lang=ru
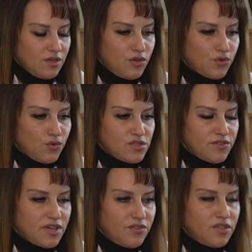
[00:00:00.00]
глюкозы
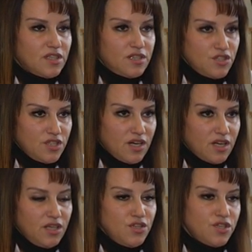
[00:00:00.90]
в крови натощак
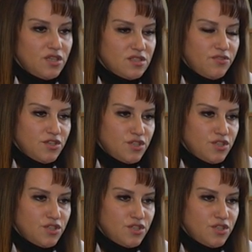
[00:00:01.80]
и через 2